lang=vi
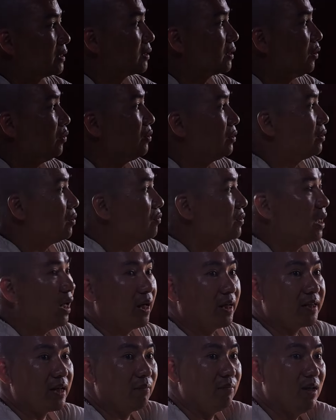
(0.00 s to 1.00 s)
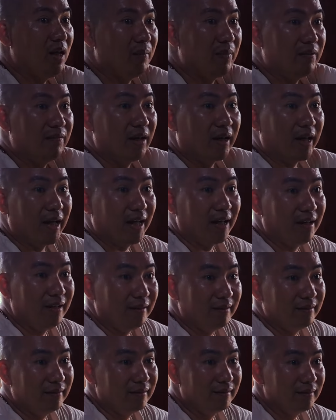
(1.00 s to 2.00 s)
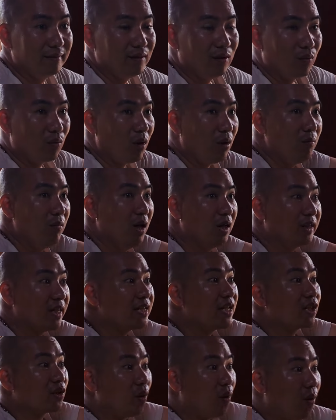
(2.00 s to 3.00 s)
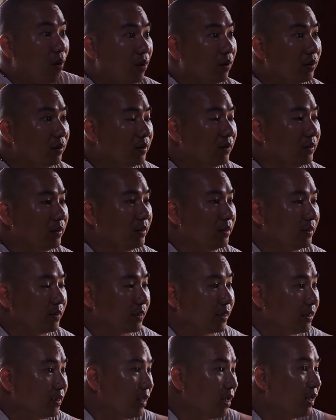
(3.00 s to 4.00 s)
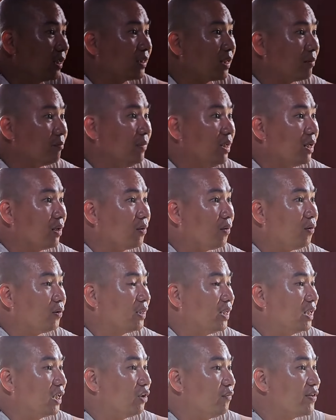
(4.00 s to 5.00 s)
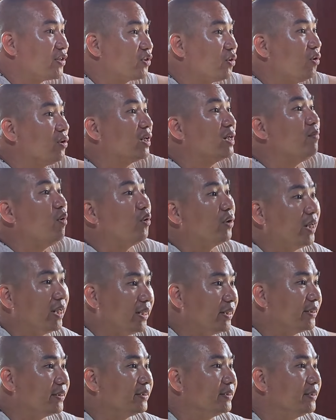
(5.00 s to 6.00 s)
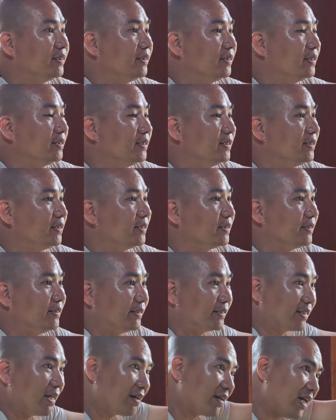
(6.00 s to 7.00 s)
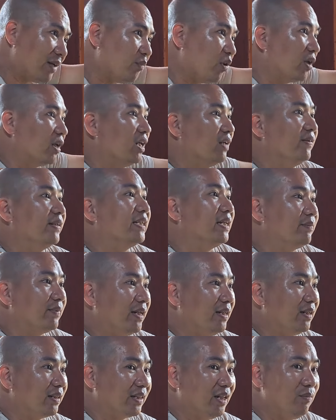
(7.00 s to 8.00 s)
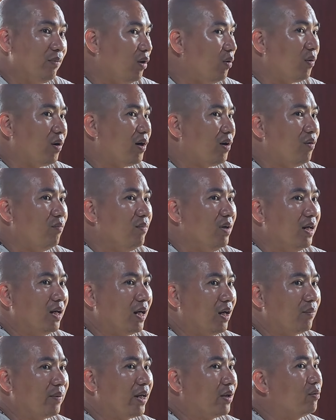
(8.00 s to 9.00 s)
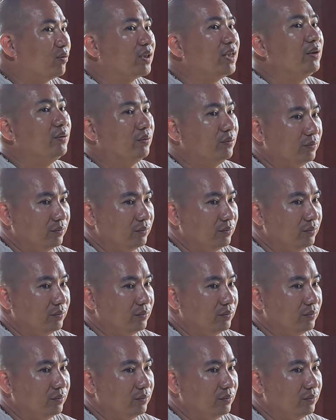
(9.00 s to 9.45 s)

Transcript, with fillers: tôi cũng nhờ cái trận mưa mình vừa kể đấy ừ. hôm qua mưa rất là to thì nhờ cái trận mưa đó thì nó mới xối cái bùn đi thì sáng nay mọi người mới tìm thấy được nếu mà hôm qua không mưa là hôm nay cũng chịu